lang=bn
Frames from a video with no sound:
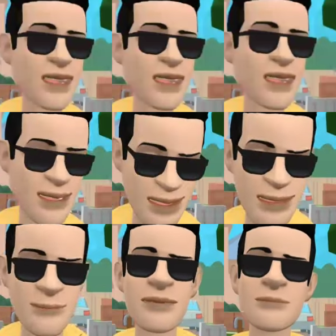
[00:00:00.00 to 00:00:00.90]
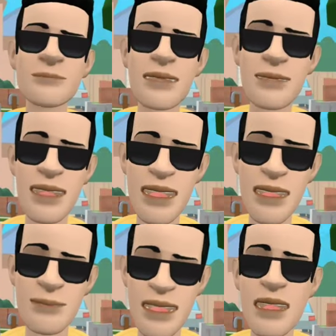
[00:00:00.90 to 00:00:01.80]
ও মা মা এটা কথা
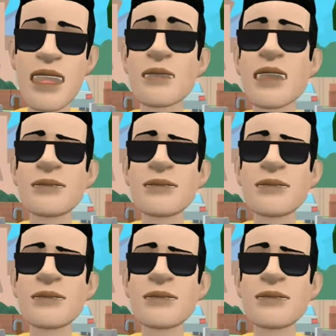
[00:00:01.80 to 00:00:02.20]
শুনে যাও তো